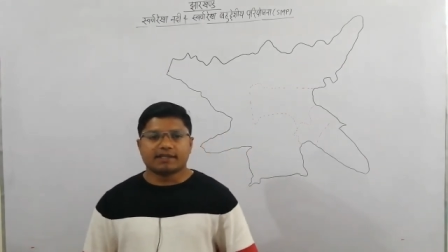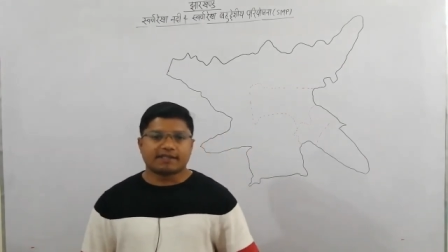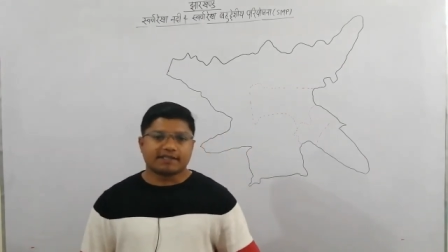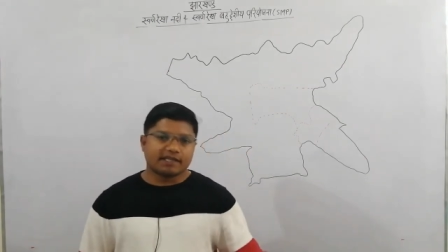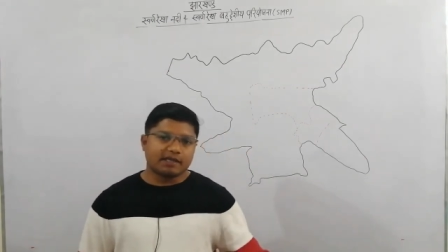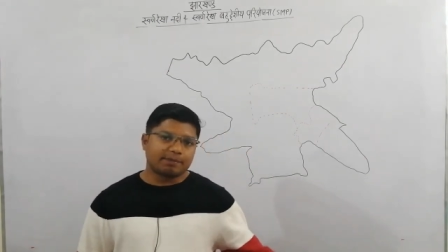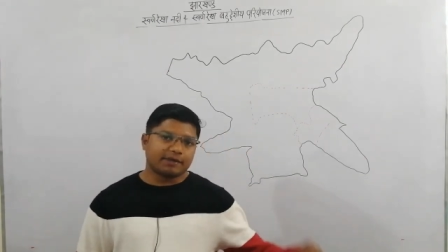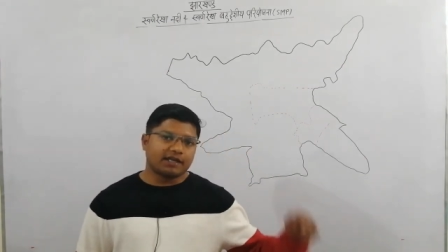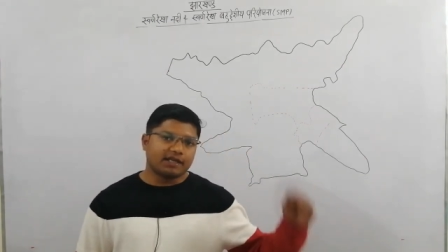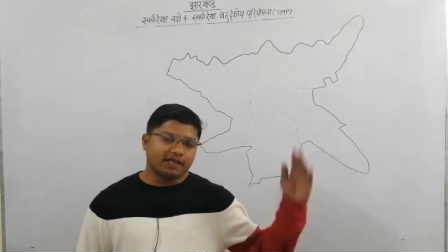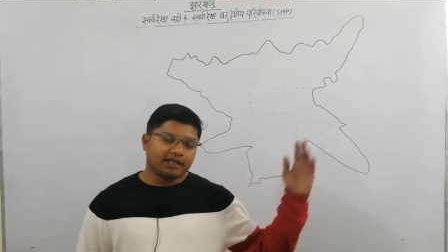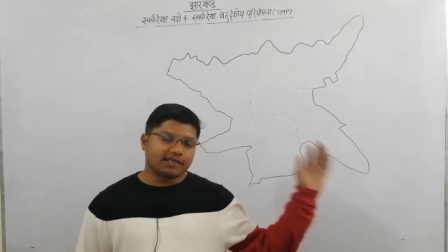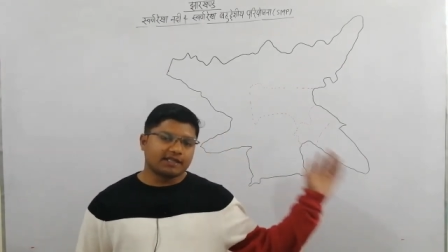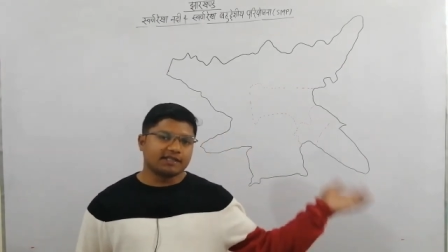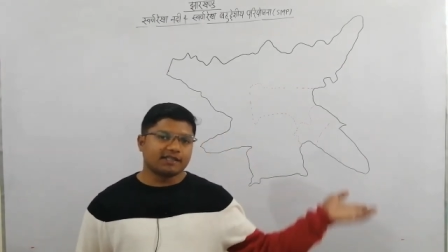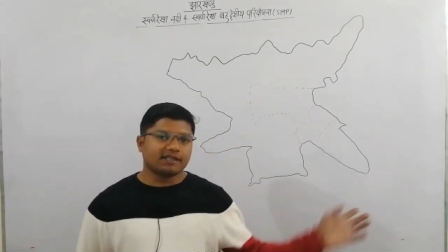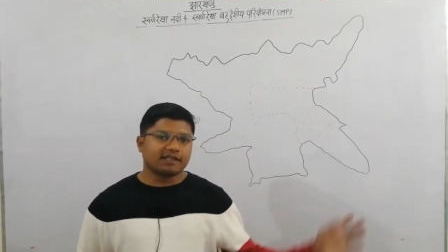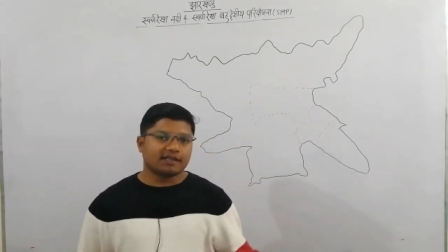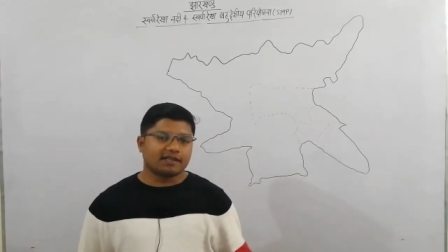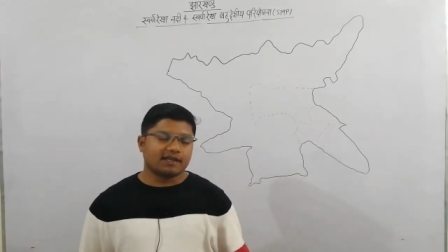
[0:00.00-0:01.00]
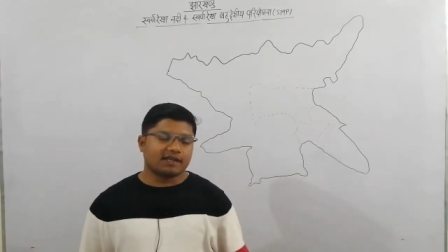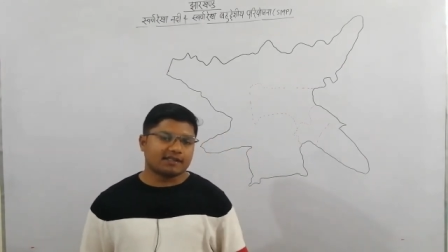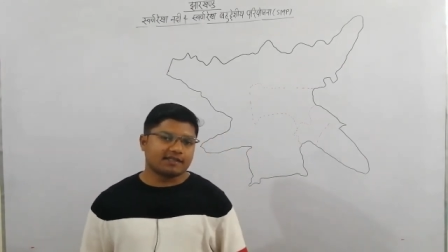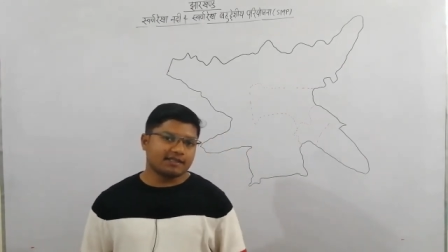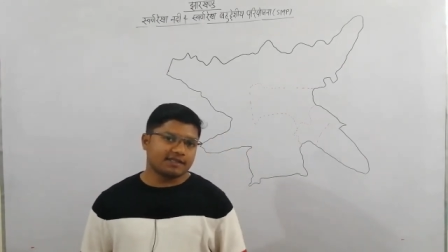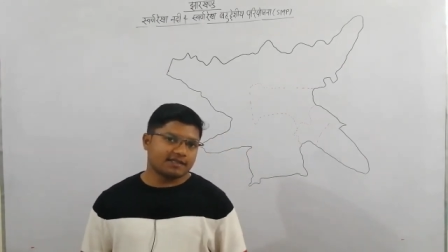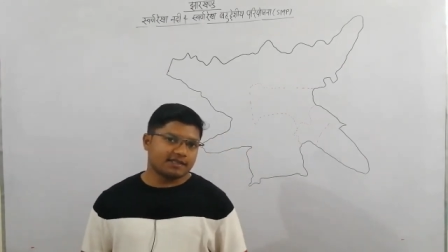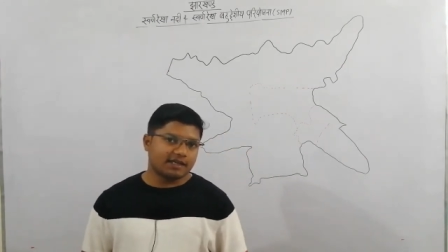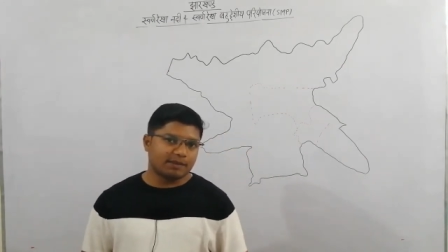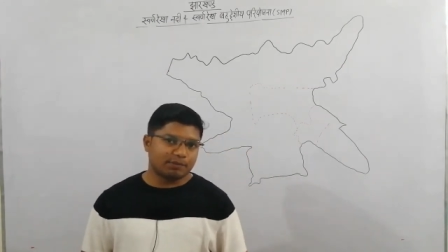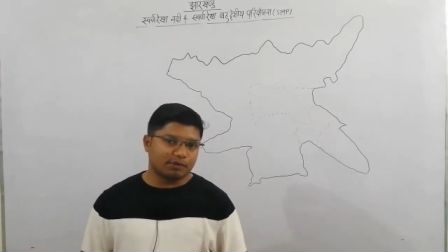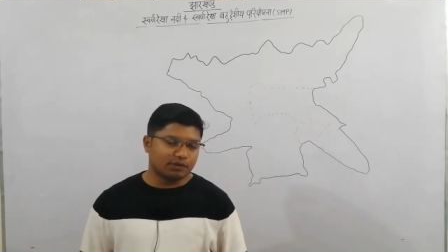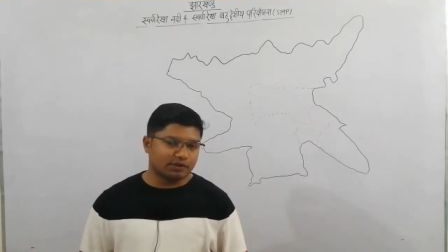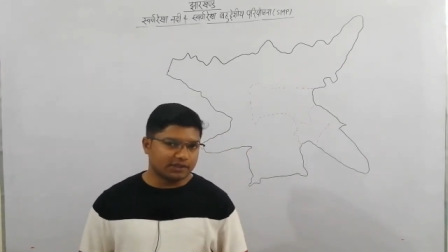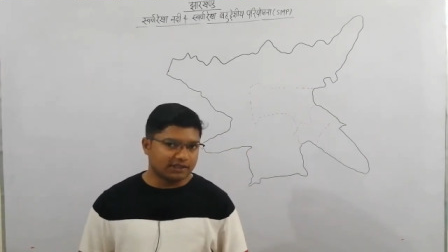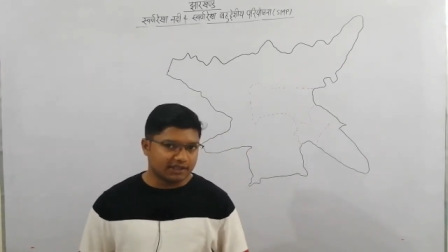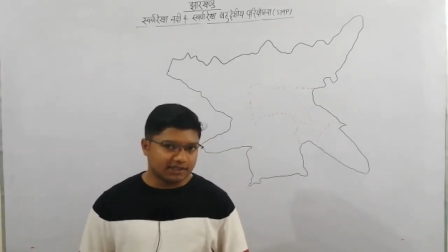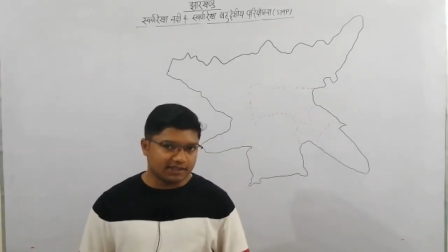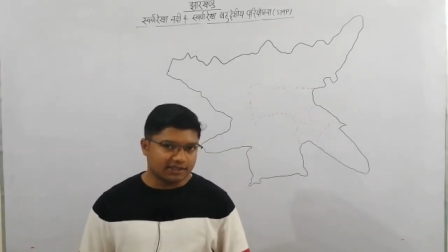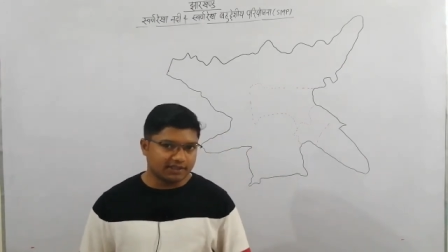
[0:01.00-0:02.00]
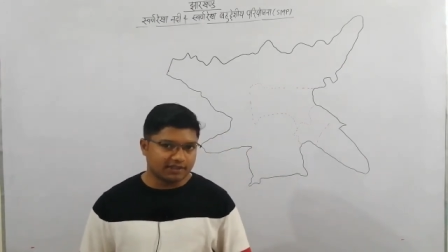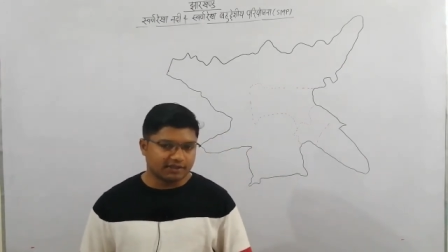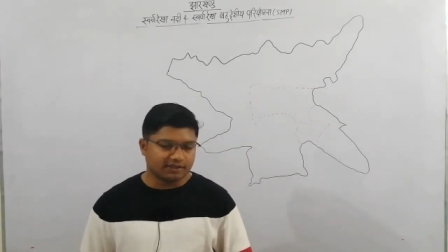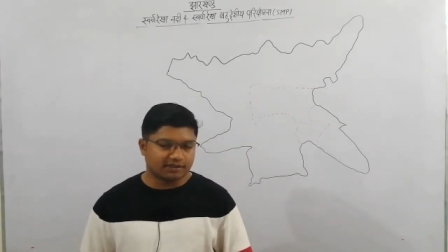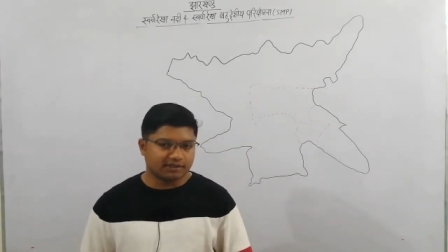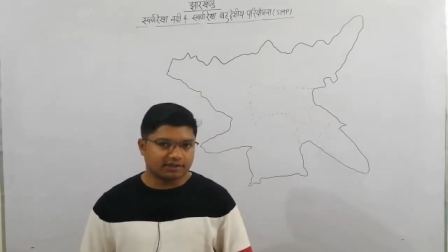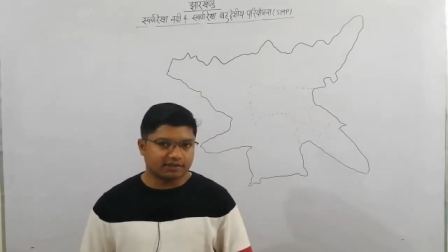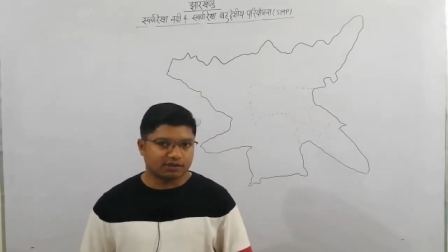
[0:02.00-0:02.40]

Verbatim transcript: इसके पहले की यदि क्लासेस आप लोग देखें